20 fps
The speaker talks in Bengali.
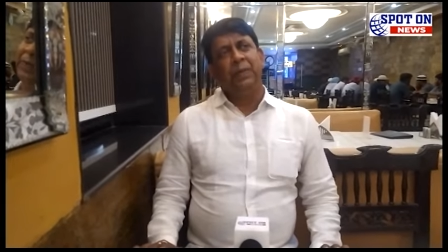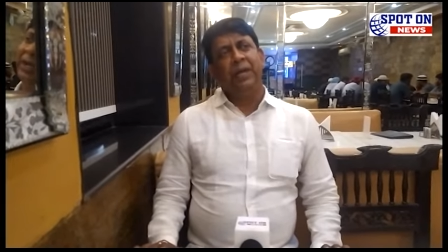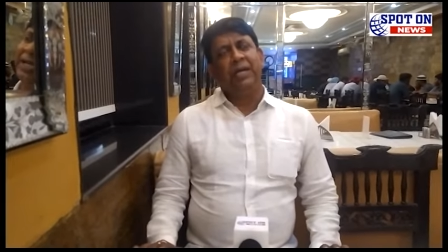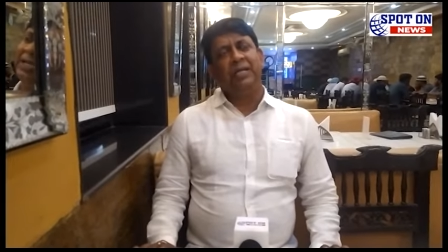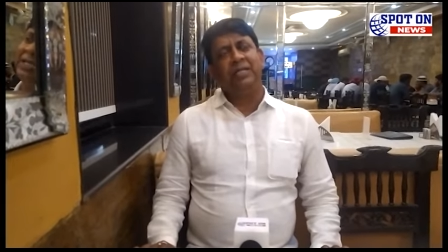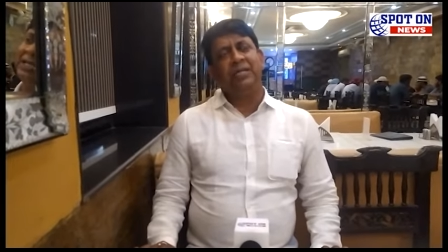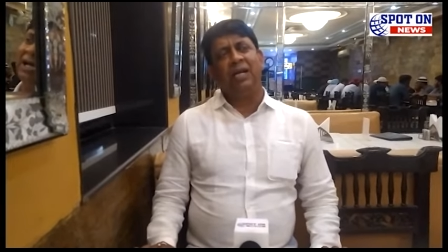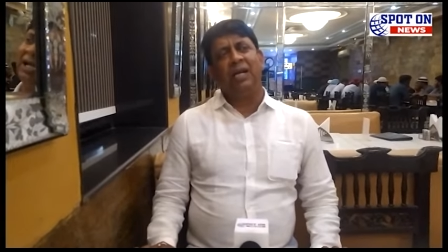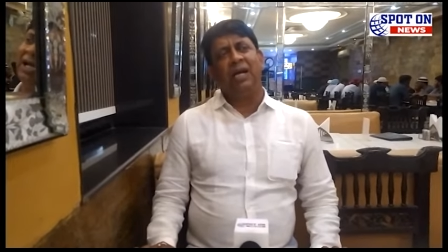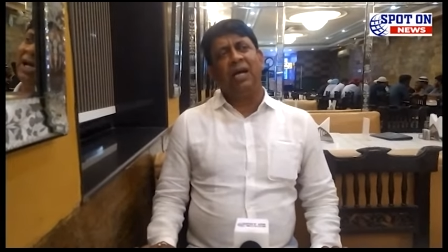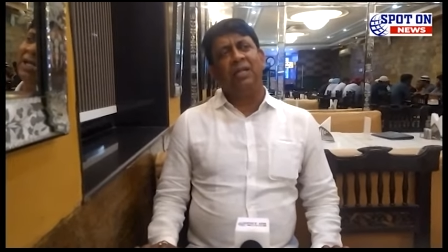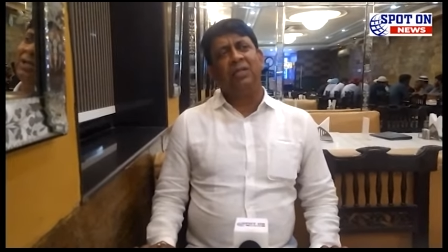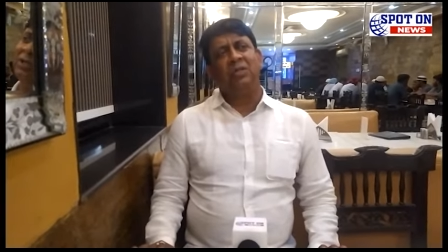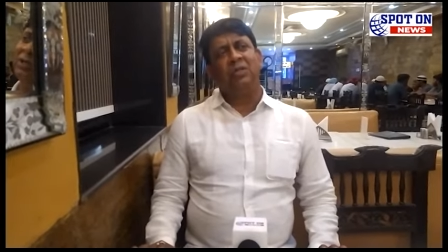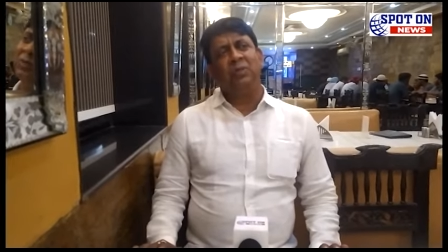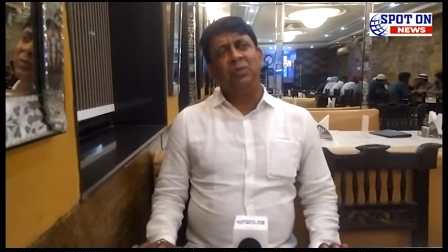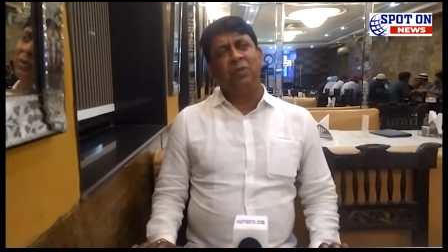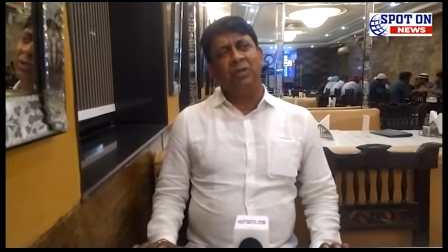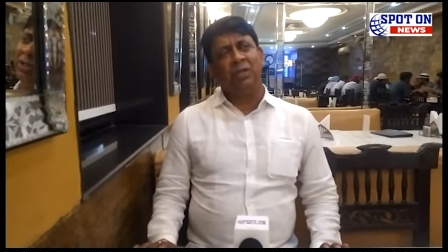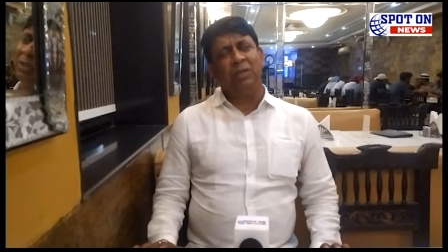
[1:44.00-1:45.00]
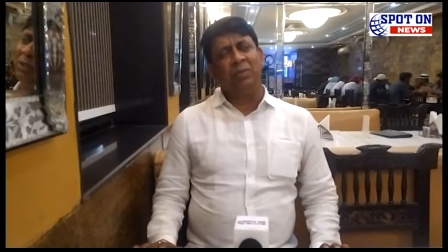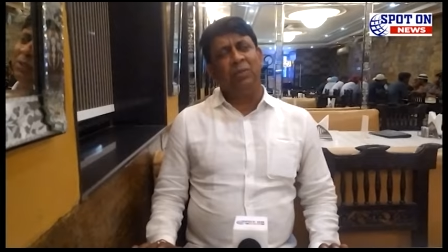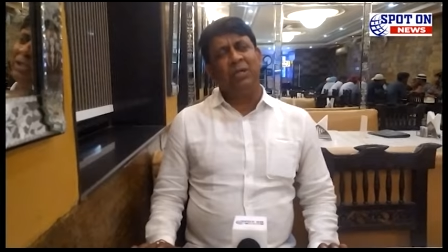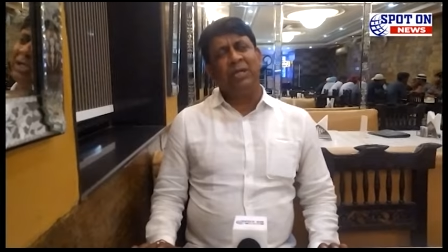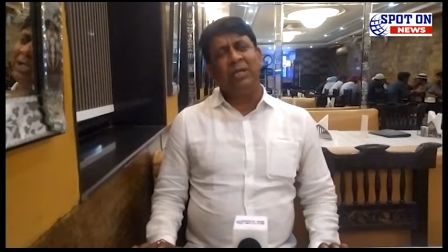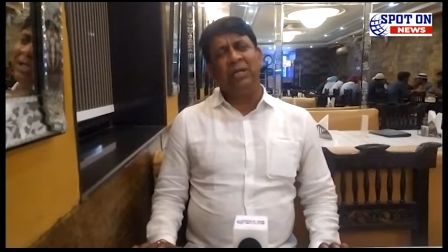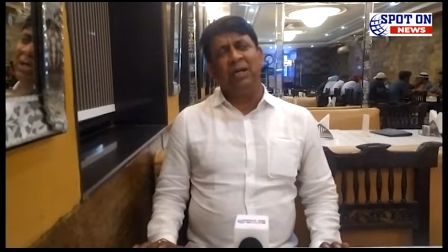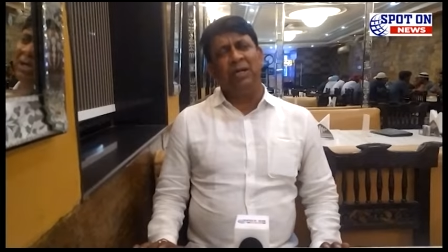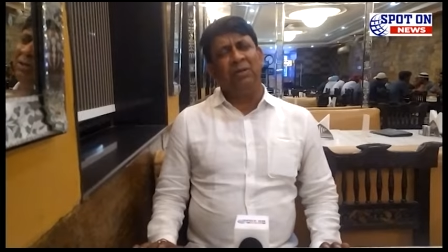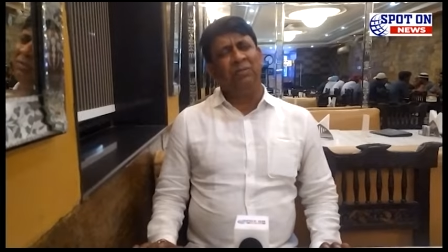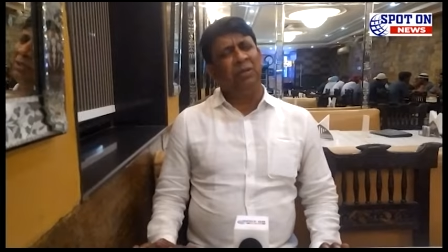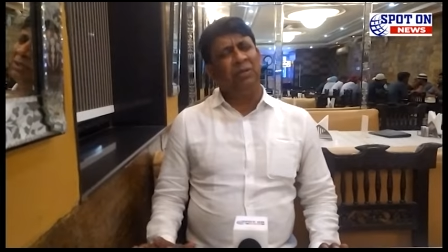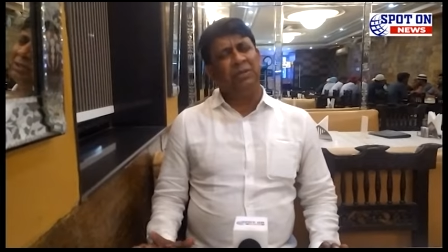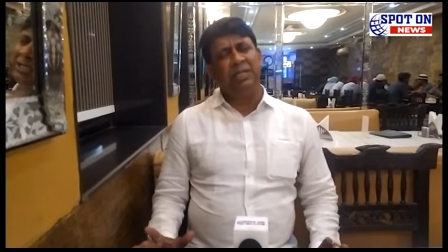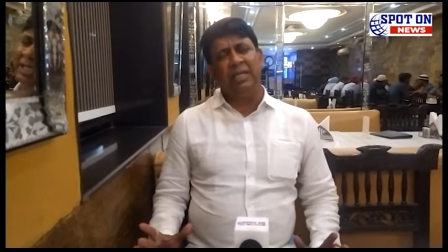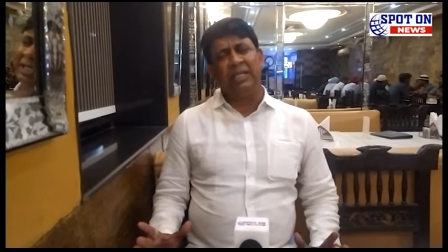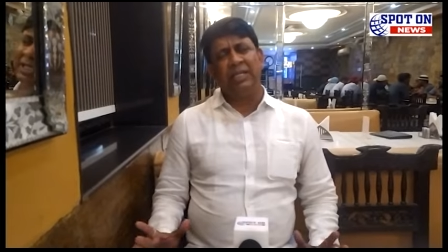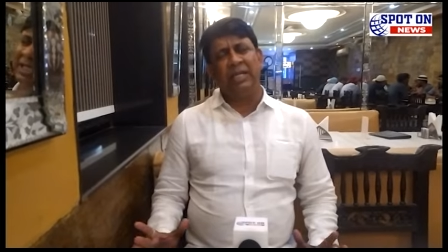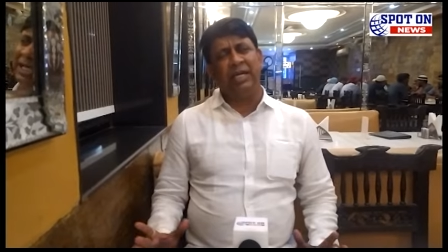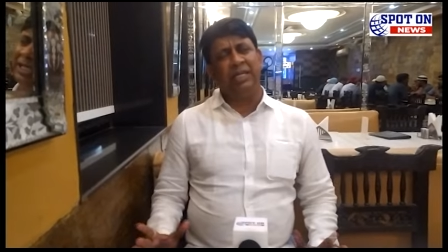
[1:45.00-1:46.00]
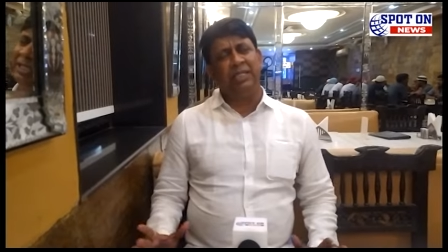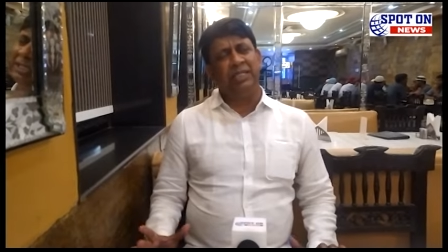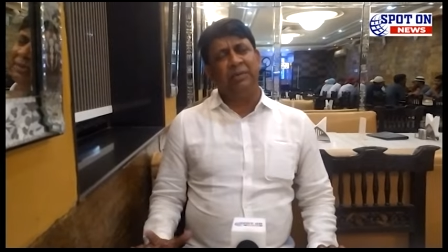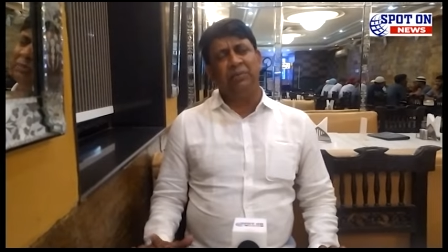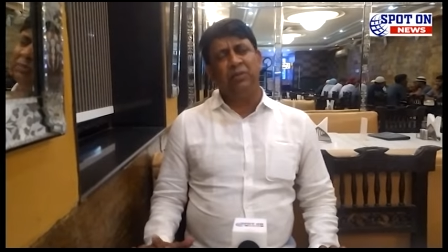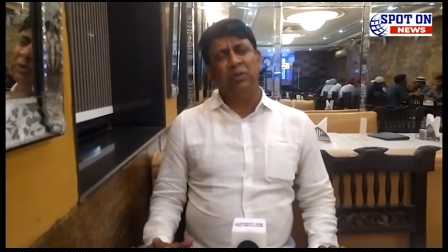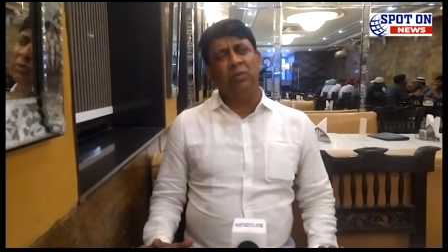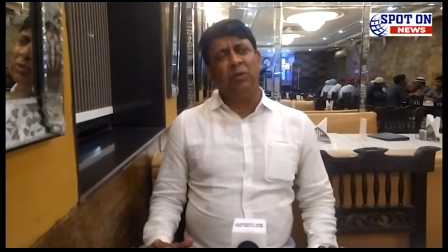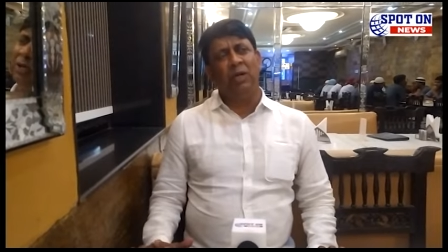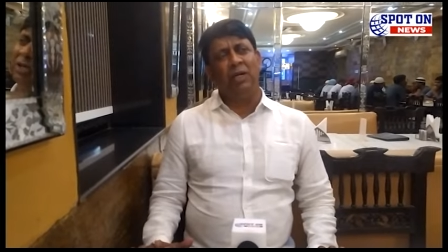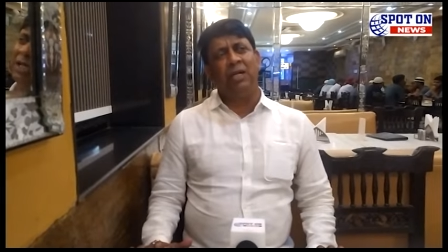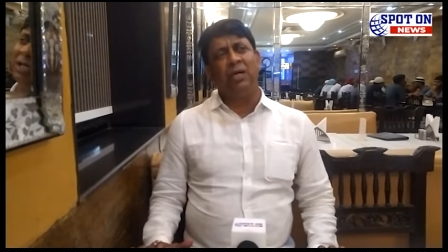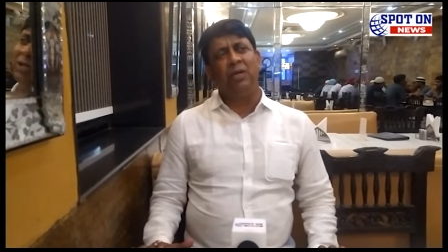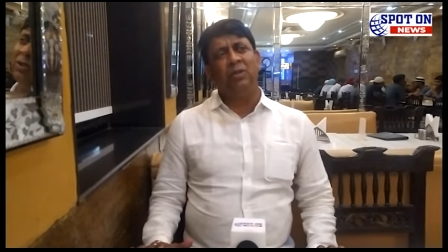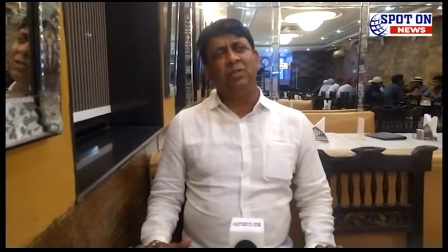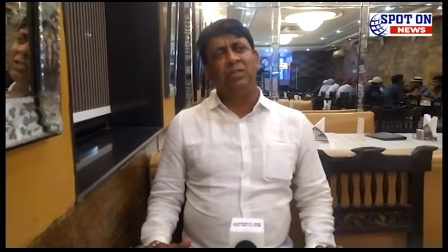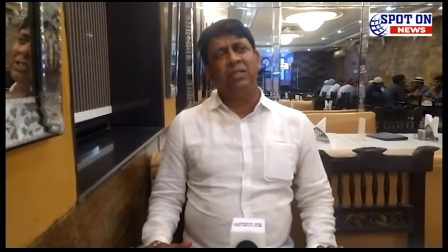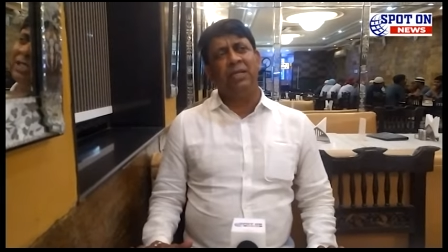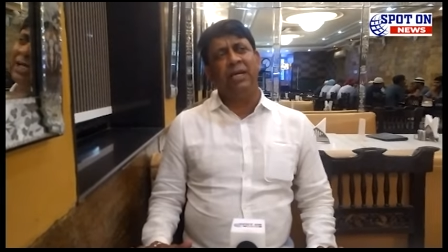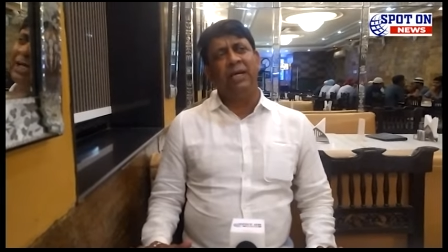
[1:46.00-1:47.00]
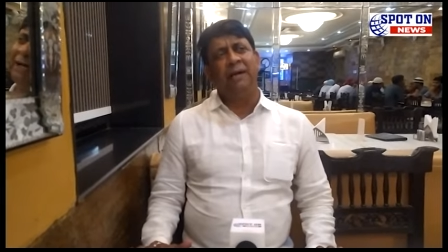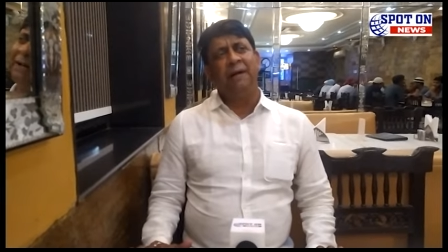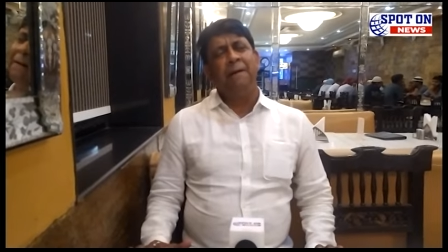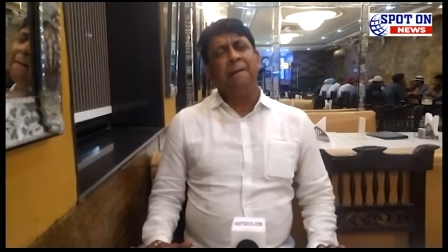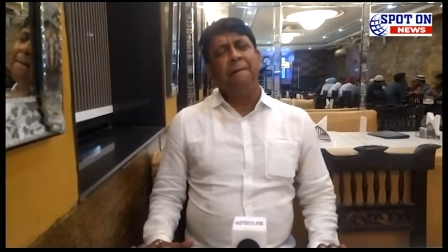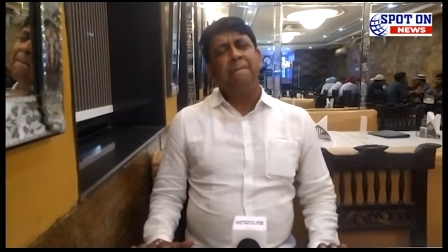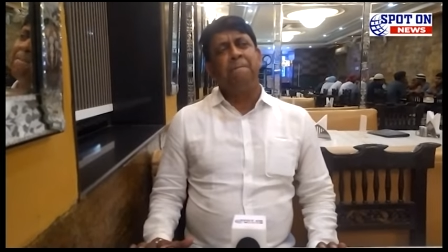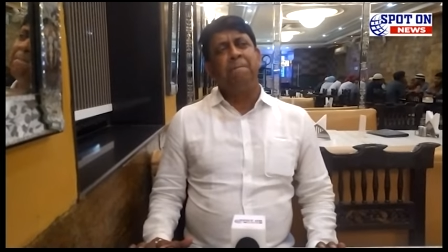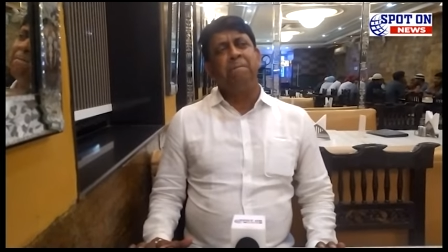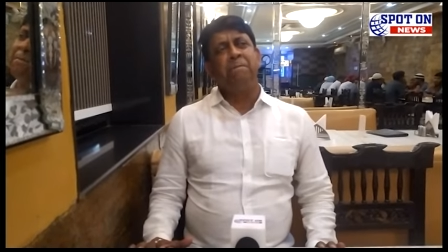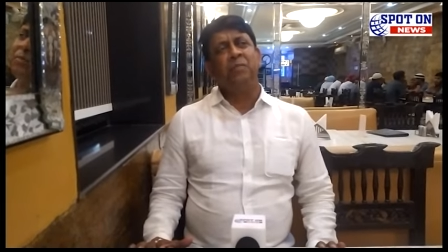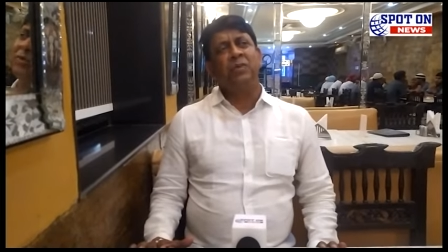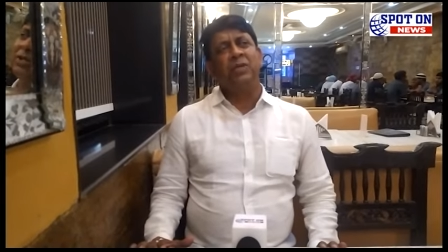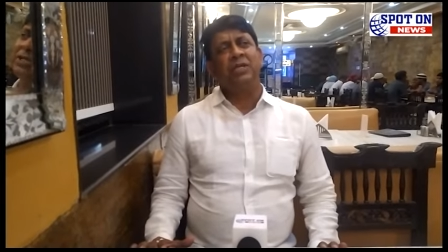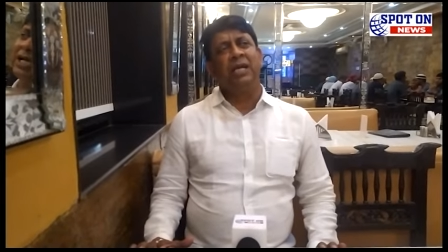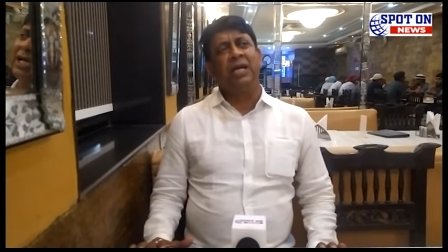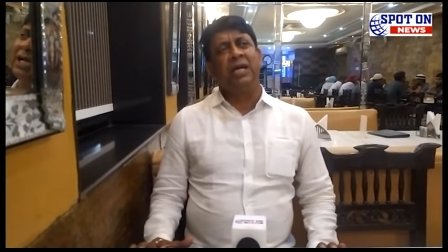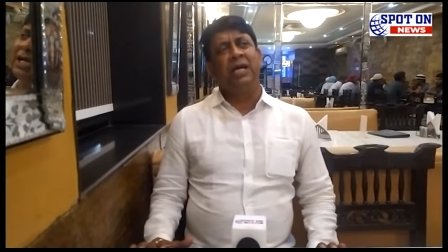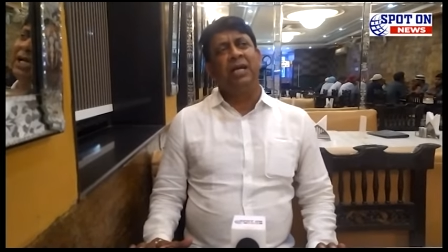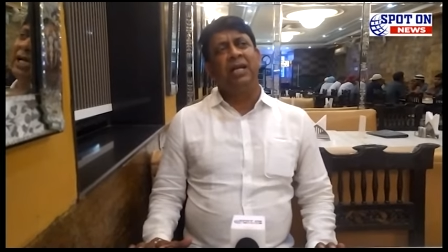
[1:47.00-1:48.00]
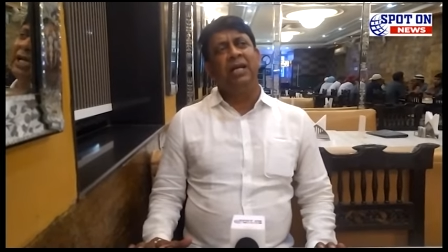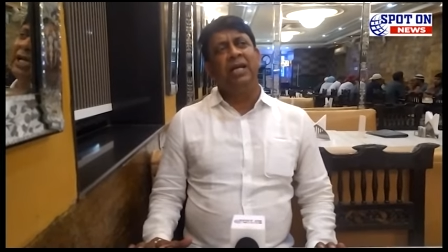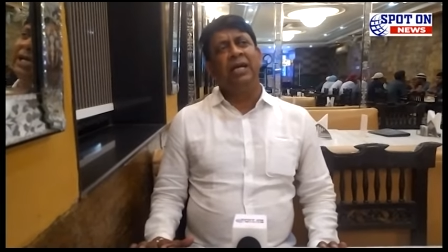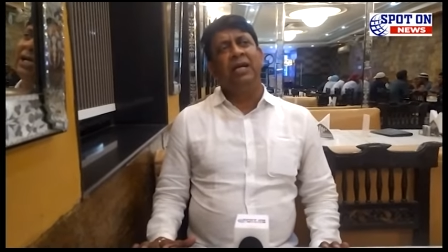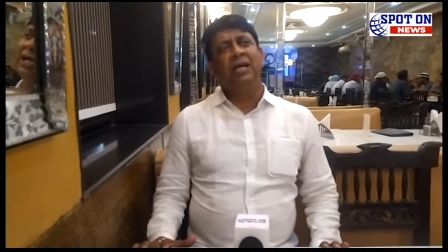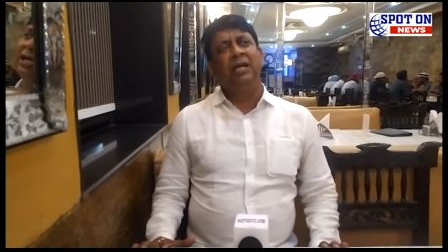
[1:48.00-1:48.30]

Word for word: এছাড়া তো মোটামুটি ইয়ে থেকে যে ফুটবলটা হচ্ছে সেখানে